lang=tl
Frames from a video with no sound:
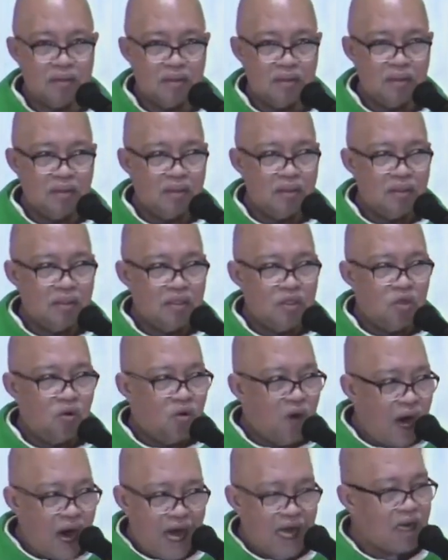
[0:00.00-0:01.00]
Yung
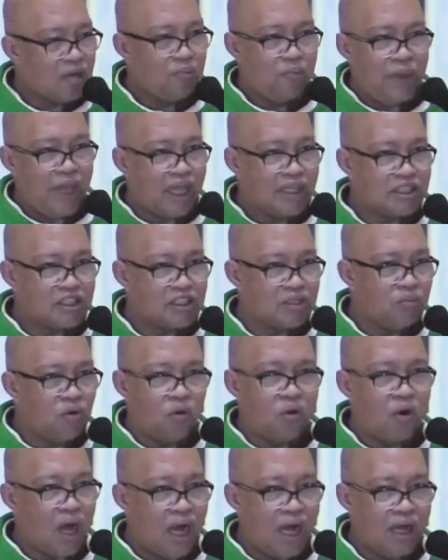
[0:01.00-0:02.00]
harvest
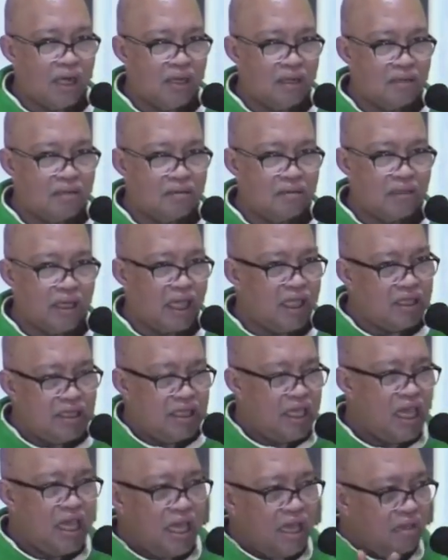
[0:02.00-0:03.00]
mukhang
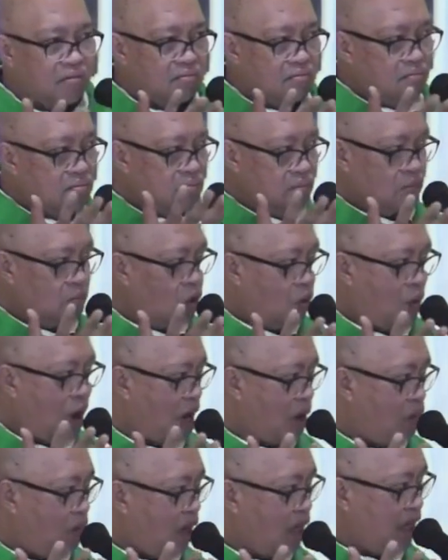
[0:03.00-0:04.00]
hindi
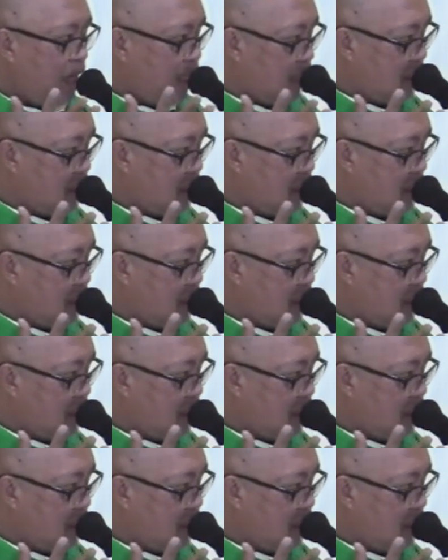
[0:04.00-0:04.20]
bumabalik sa